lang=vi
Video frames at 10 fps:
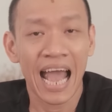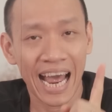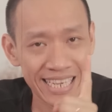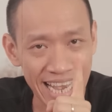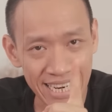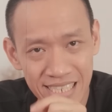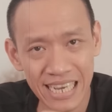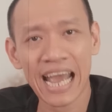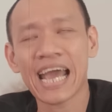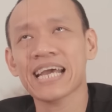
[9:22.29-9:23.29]
Anh chàng thứ
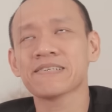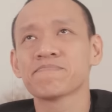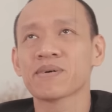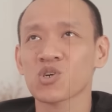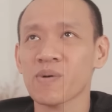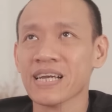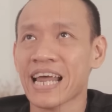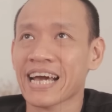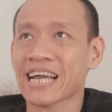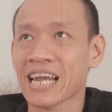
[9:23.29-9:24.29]
hai mà tôi bắt
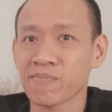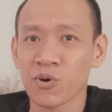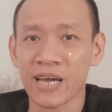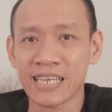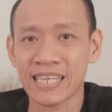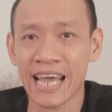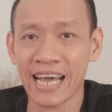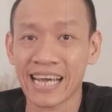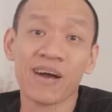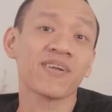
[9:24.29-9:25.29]
nạt là một cái anh
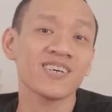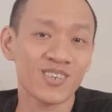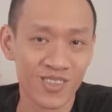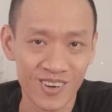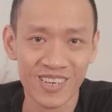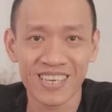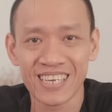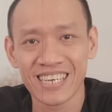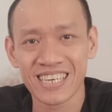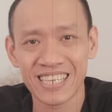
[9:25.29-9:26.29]
chàng cao lớn hơn tôi,
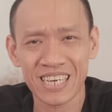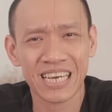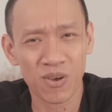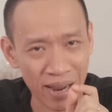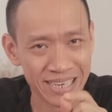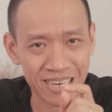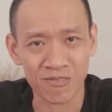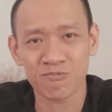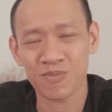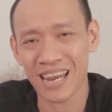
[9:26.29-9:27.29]
nhưng cái quan
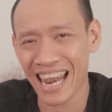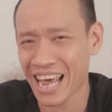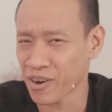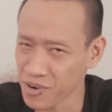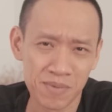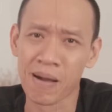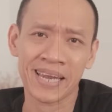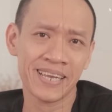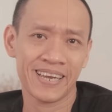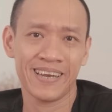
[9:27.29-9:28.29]
trọng là nó rất
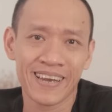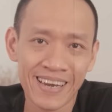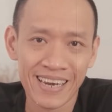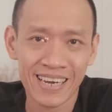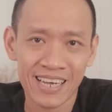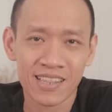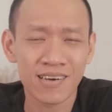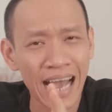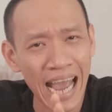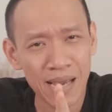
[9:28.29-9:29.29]
bẩn.
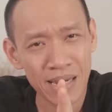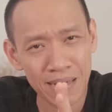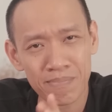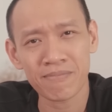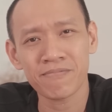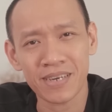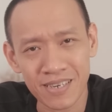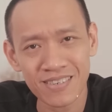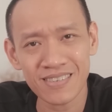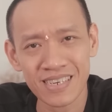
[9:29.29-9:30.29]
Từ hai mươi lăm năm về
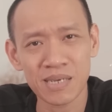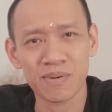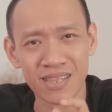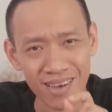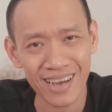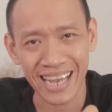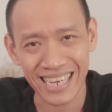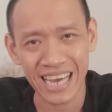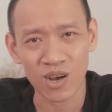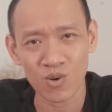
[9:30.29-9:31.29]
trước, khi mà tất cả
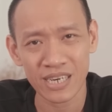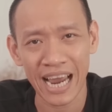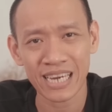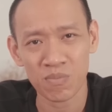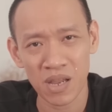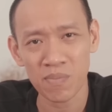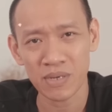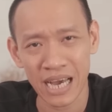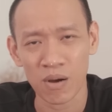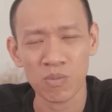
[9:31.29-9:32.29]
những thằng con trai trong lớp
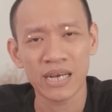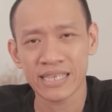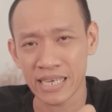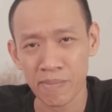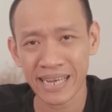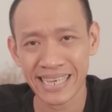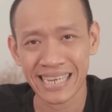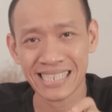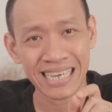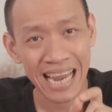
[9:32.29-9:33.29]
đi học chỉ mang
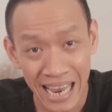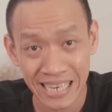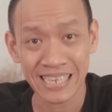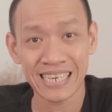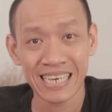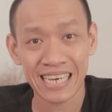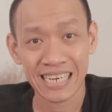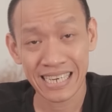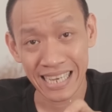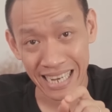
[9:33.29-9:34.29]
giày sandal,
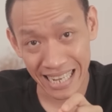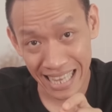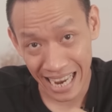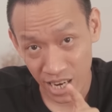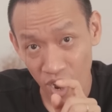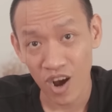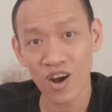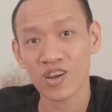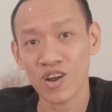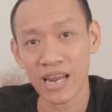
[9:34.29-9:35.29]
thì cái thằng
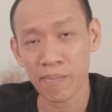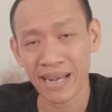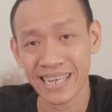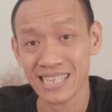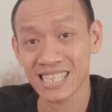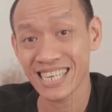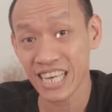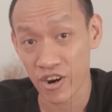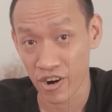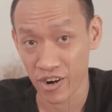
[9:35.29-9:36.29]
đó nó đã mang giày
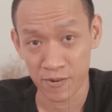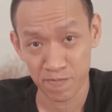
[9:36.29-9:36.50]
sneaker,